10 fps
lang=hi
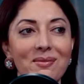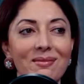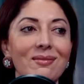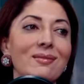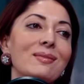
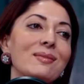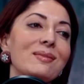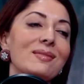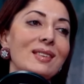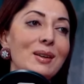अलैक्म
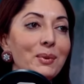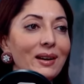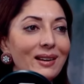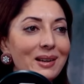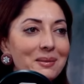
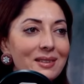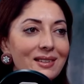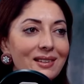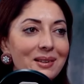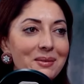वालेकुम
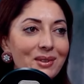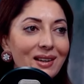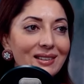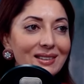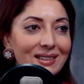अस्सलाम
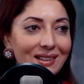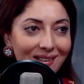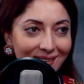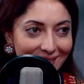शाइस्ता